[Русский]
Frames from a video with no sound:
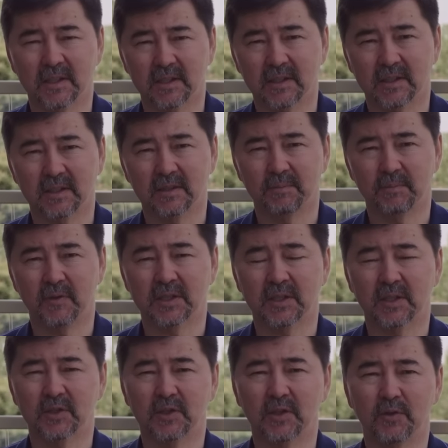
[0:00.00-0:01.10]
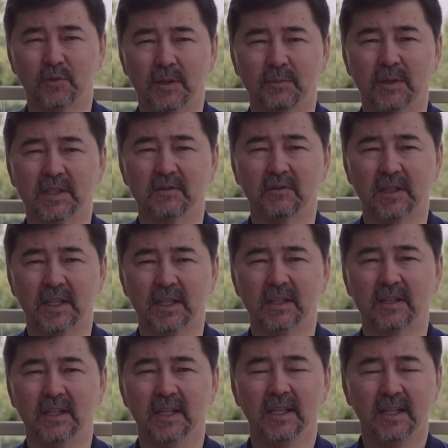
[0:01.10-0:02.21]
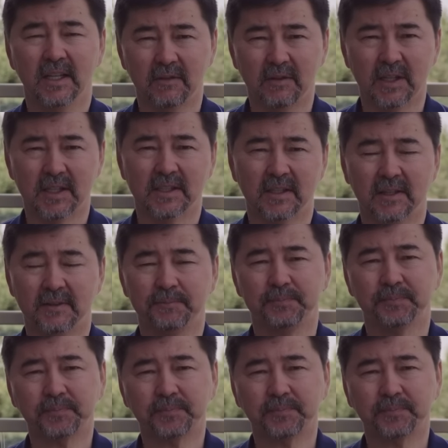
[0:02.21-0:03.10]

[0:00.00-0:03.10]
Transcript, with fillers: к восхождению на базовый лагерь Эвереста.